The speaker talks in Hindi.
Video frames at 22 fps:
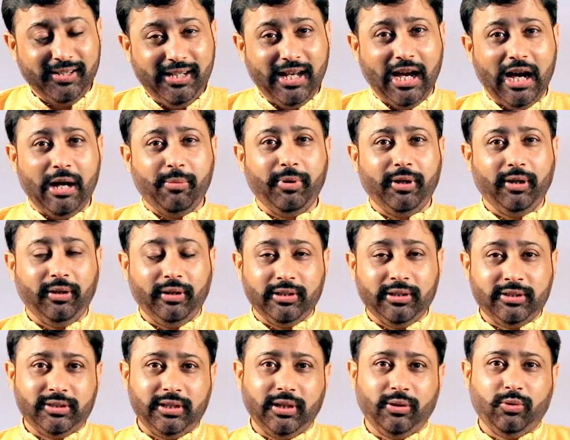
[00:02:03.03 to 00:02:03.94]
या हमें
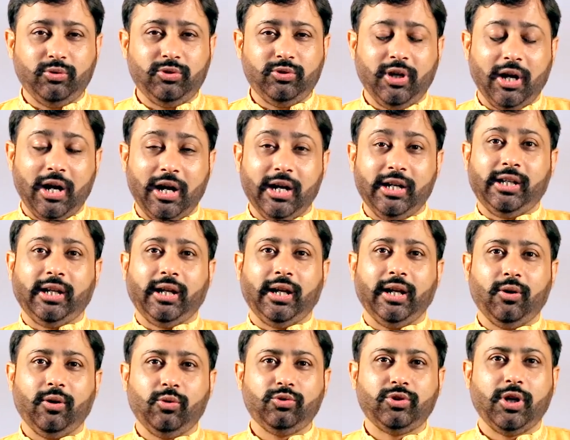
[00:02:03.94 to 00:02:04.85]
इससे कुछ
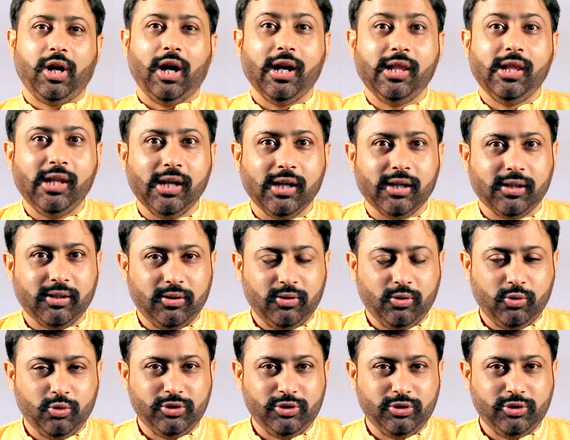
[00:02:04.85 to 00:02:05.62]
हटके कुछ अलग